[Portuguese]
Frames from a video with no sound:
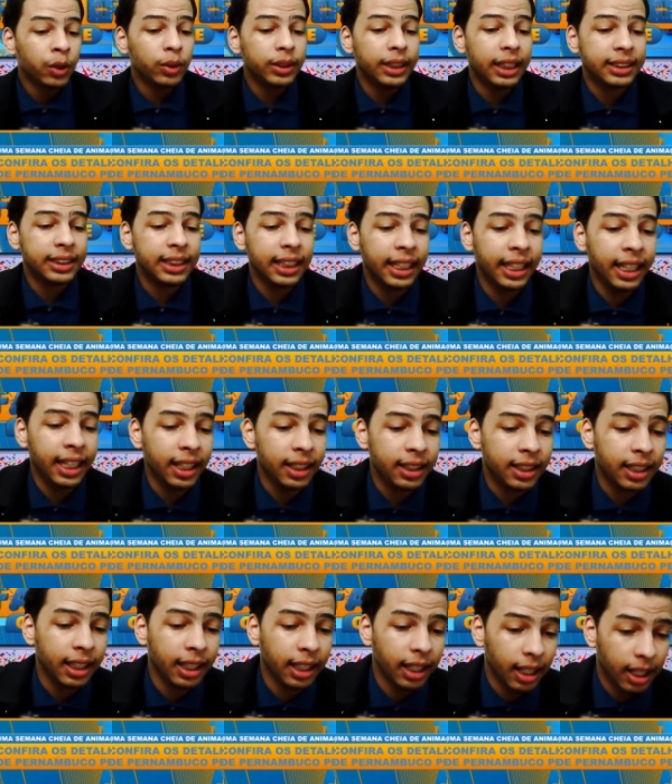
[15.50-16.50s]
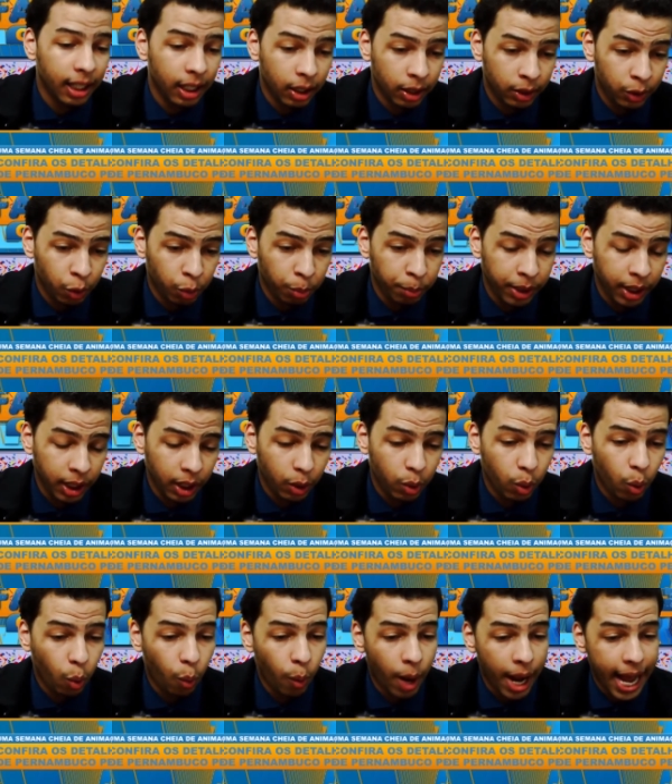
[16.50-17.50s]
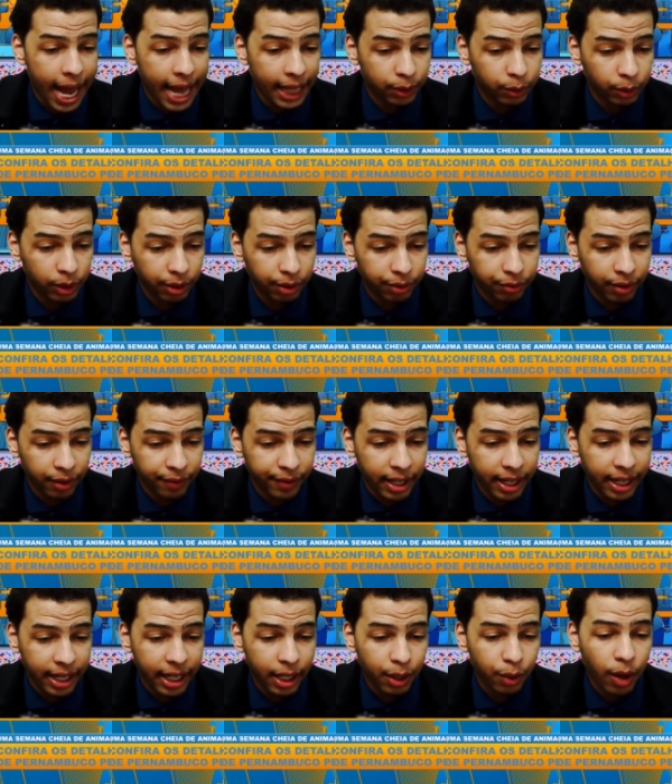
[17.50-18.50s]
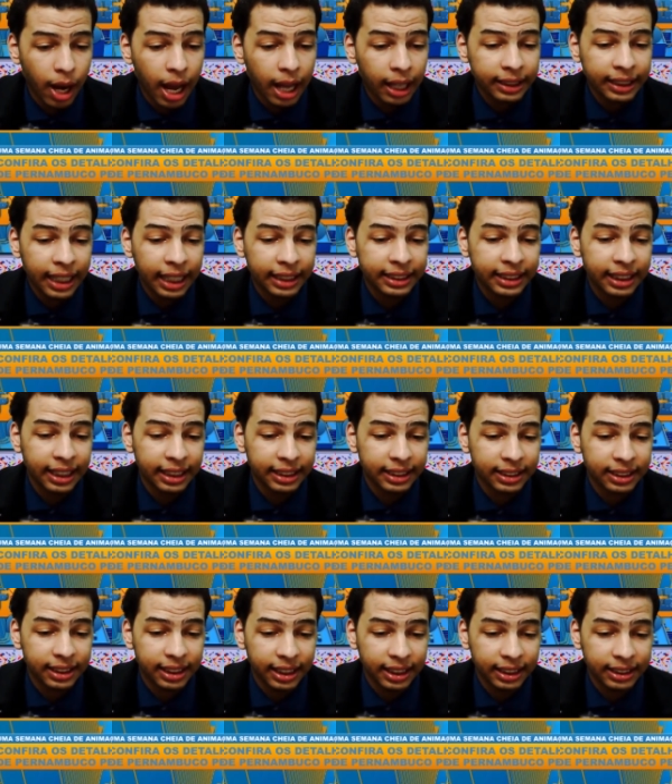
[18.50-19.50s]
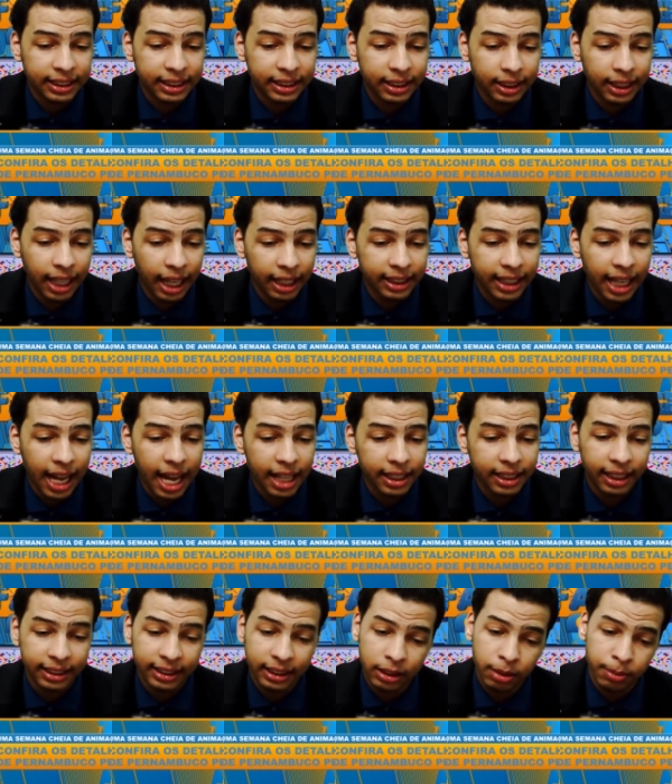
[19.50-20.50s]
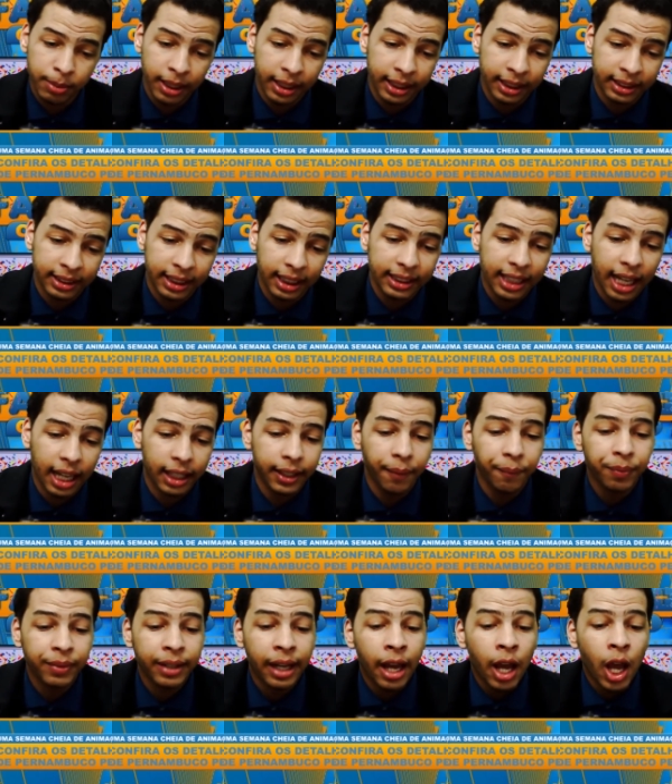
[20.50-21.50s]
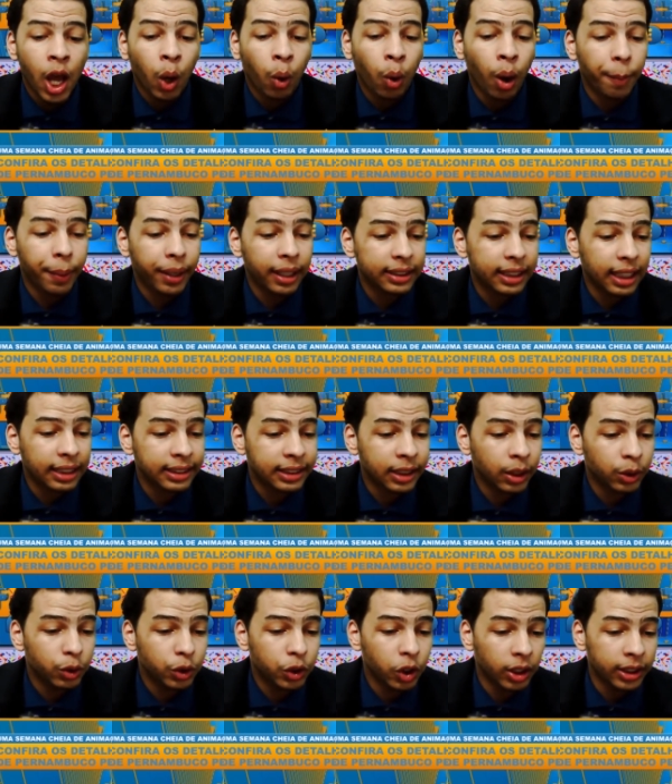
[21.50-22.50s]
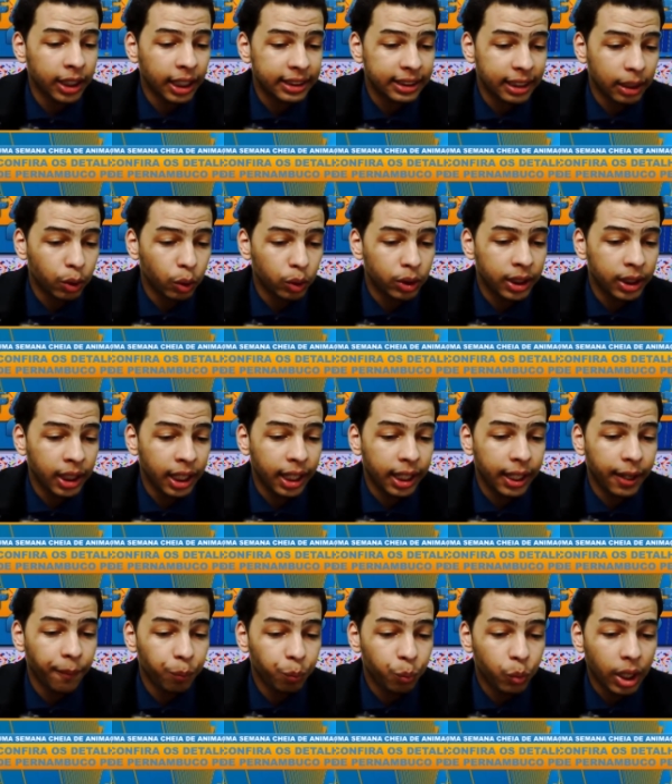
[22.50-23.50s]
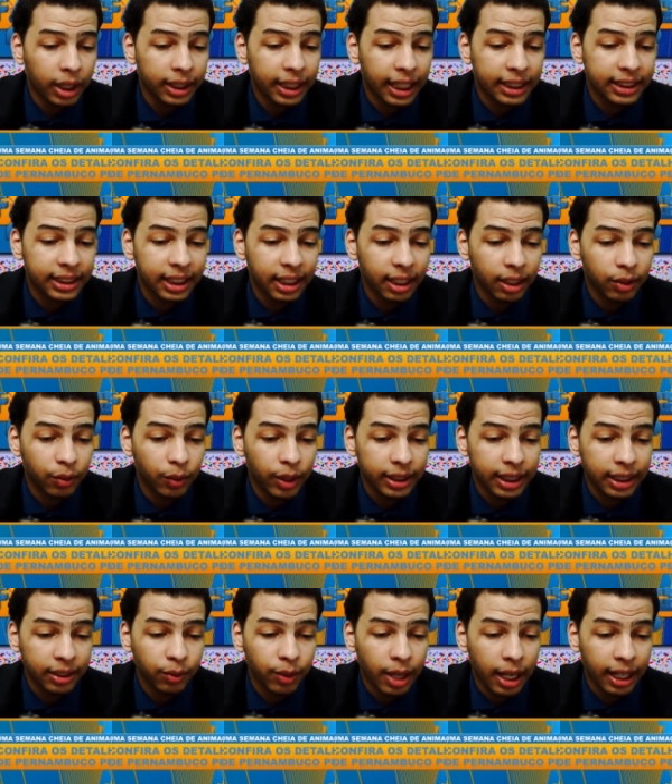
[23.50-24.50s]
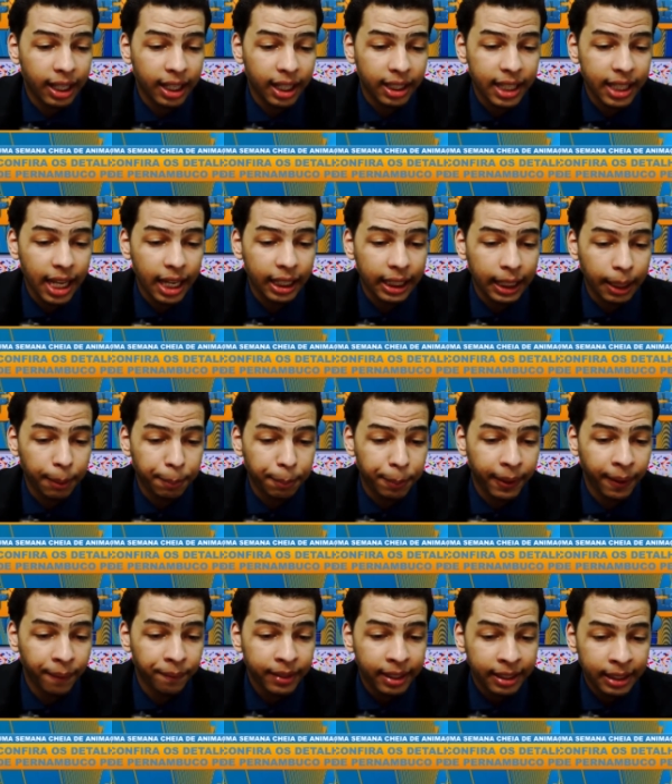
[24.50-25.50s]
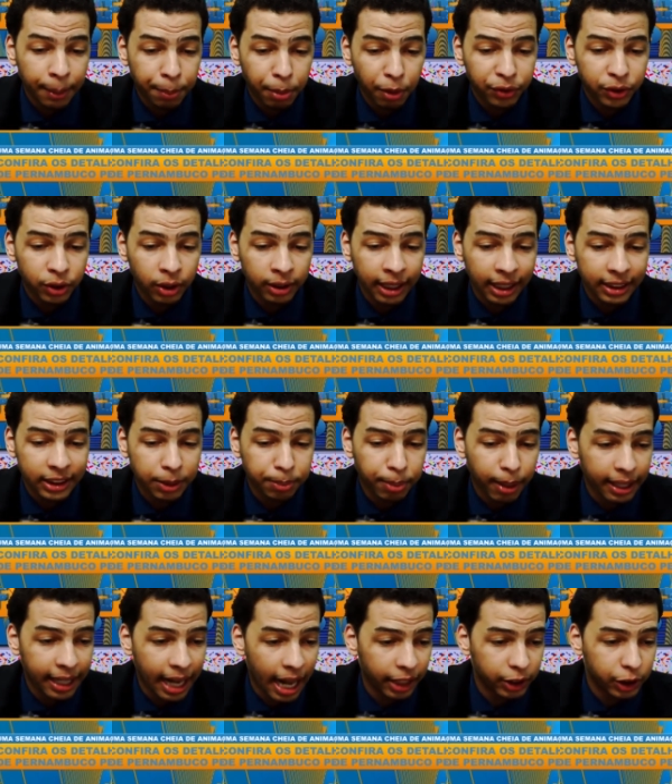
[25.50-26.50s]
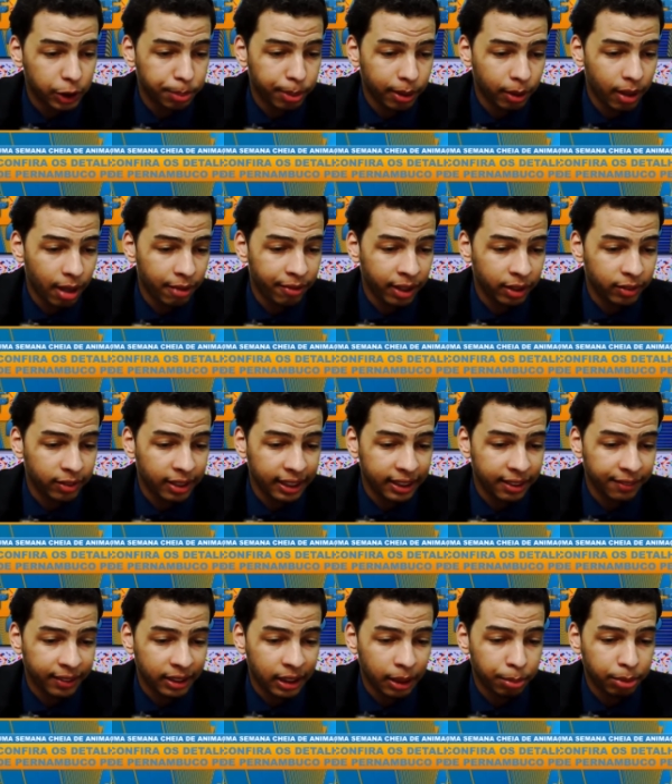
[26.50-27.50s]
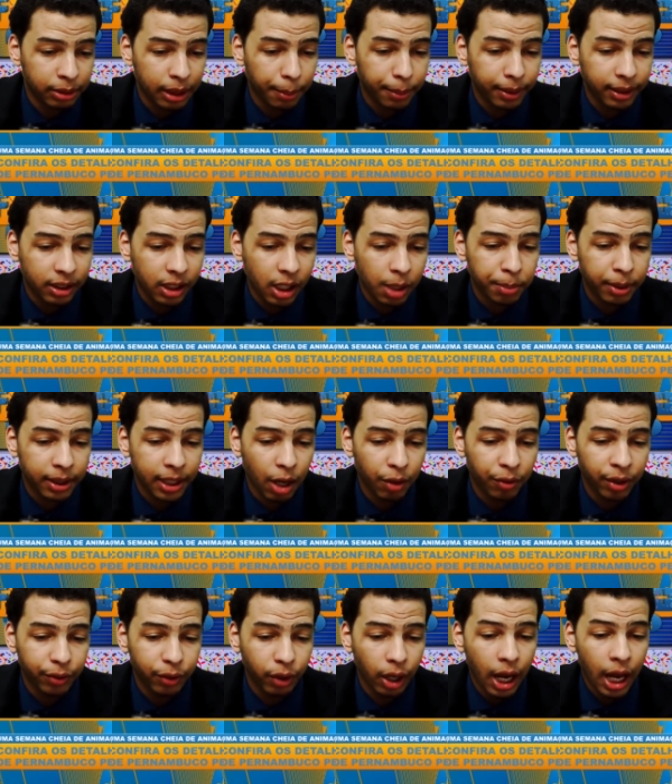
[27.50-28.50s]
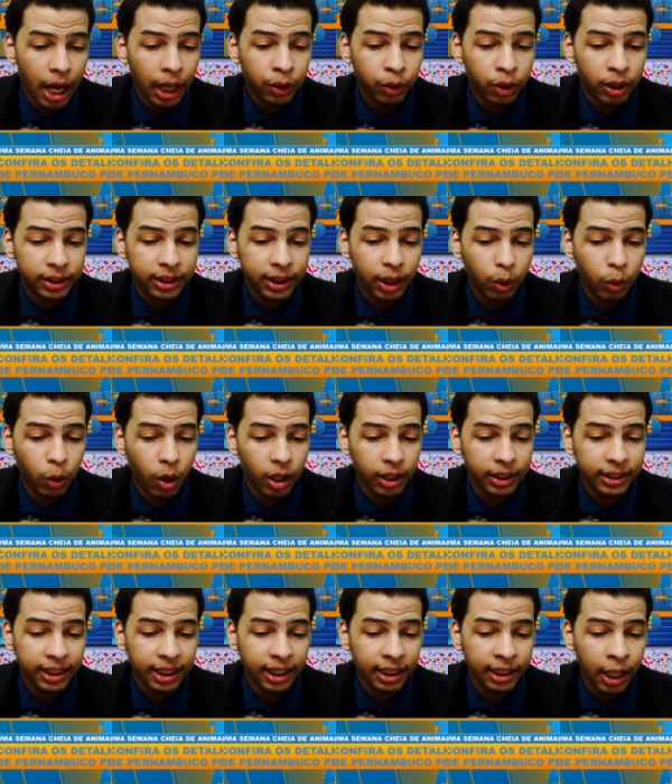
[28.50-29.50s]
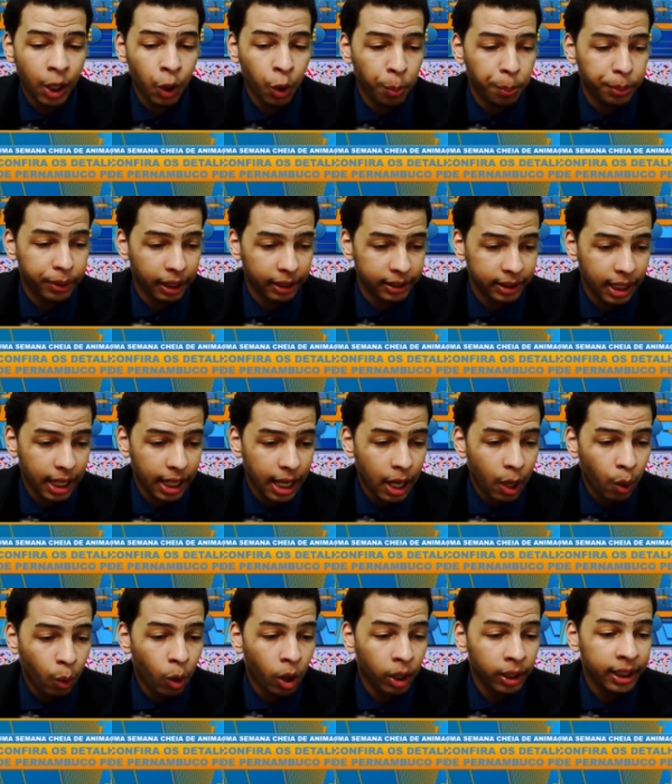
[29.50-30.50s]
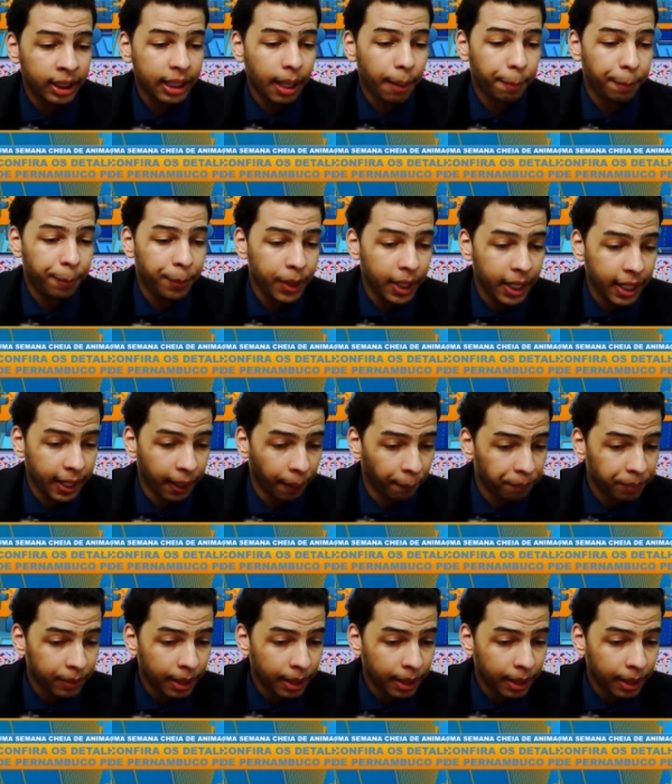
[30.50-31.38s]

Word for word: No dia seguinte, domingo, 4 de fevereiro, das 10 às 15 da tarde, das 10 da manhã às 15 da tarde, com a apresentação do jornalista Arthur Tigre, uma, das, uma, uma, grande equipe de profissionais espalhados pelo evento da TV Tribuna Band transmite ao vivo, durante 5 horas ininterruptas, o Olinda Bier,